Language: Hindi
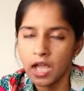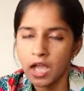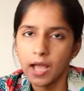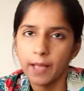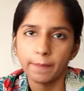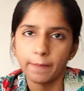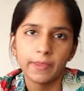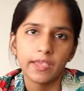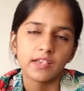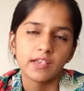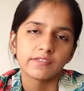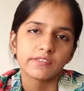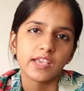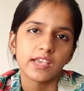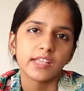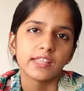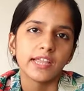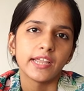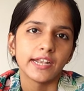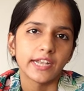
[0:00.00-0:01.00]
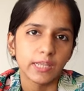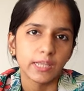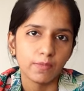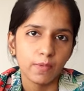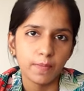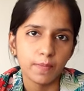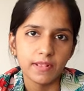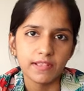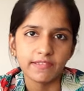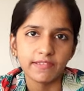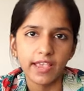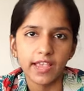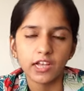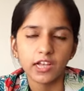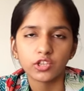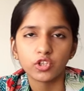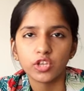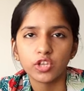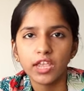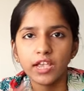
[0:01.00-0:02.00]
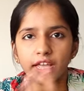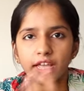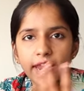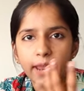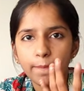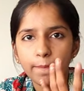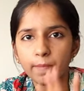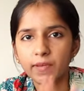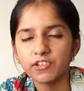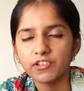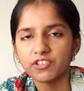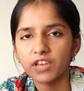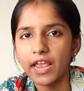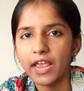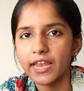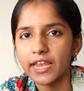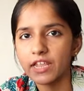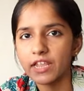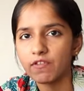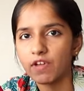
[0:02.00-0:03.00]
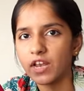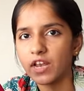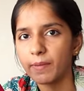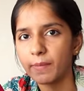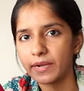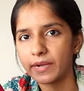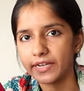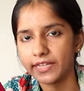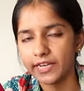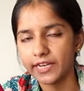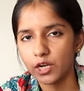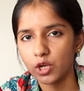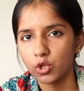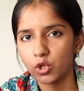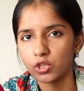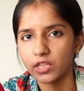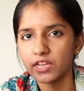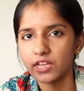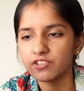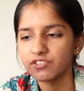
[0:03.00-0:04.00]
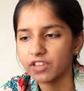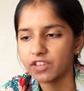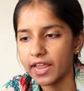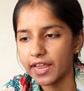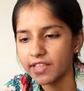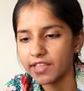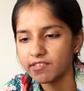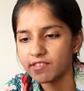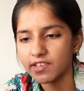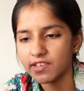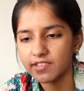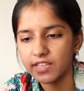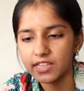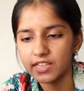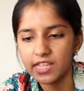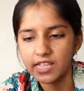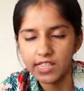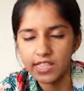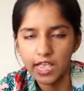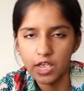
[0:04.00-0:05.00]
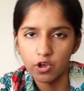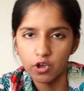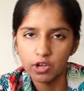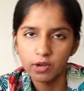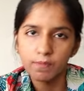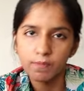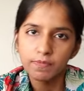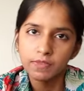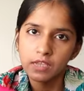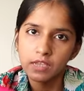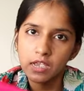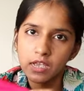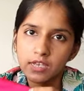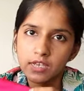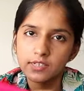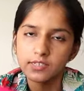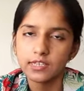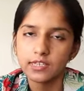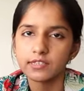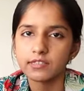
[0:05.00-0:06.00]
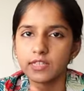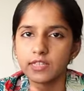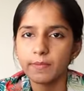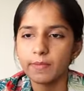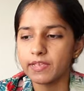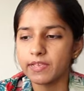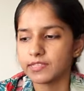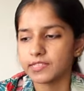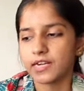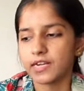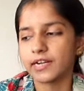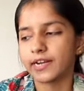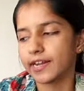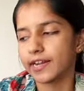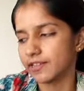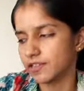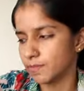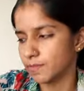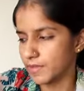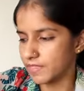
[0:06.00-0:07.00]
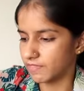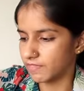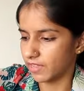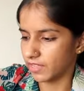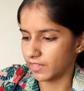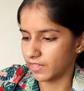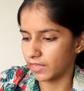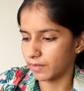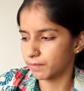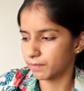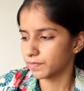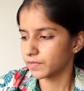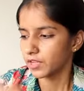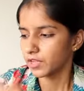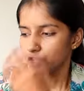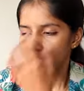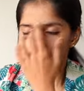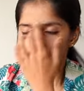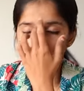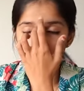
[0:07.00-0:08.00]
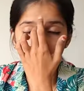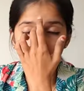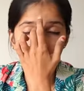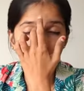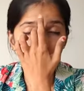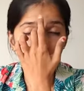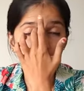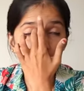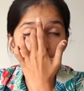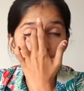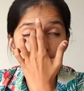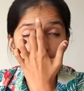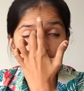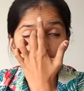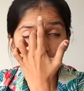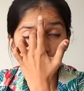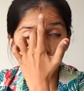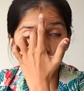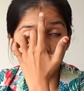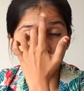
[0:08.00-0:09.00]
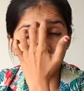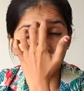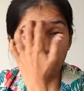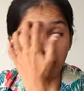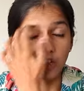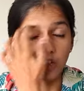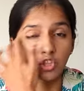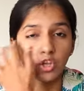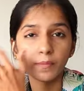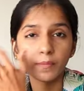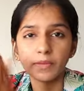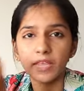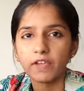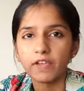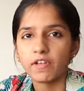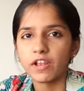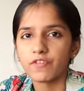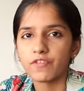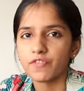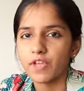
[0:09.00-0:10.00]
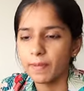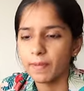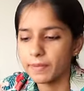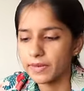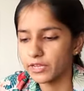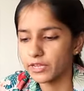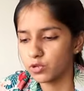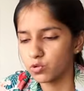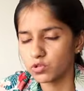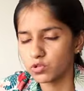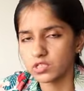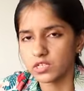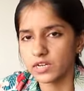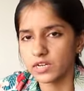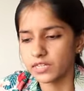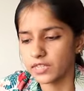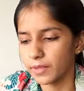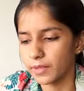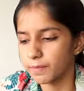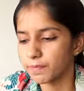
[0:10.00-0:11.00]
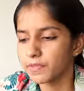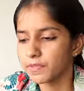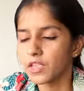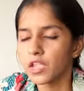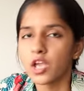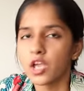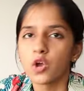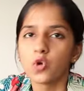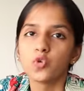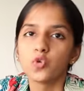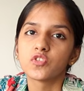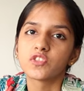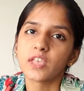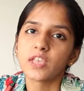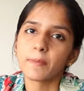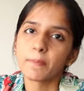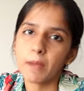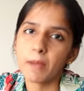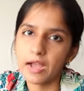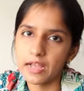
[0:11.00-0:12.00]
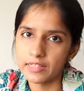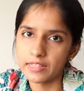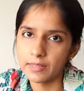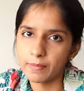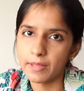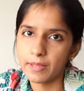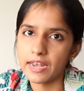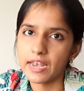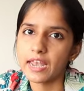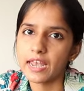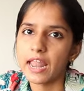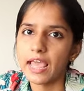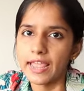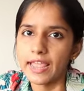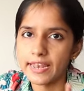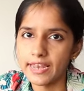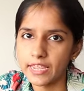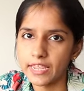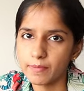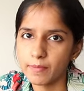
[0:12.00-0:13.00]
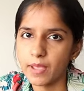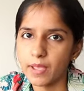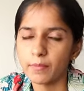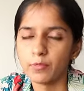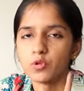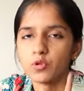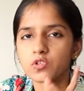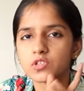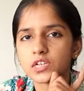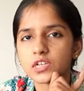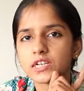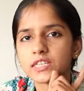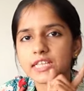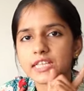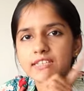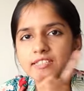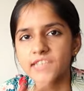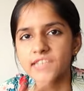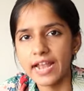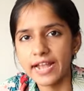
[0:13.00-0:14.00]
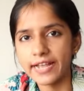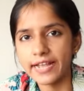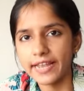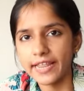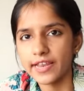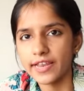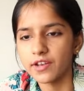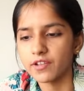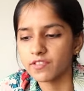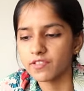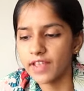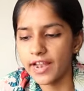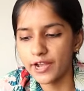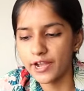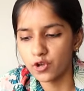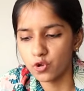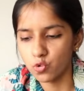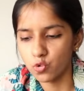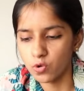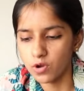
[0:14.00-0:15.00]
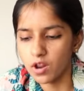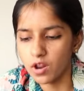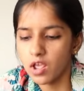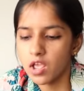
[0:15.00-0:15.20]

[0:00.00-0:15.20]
आपके यहाँ शायद एटी में मिल जाएगा तो ये क्रेप में शाइनिंग वाला मटेरियल होता है शाइन जैसा देता है और सस्ते में इसका ड्रेस बन जाता है तो अगर कम बजट हो किसी का तो हम ये वाला फैब्रिक यूज़ करते हैं उसके बाद हमारे लाइनिंग में हम यूज़ करते हैं सेंटीन सेंटून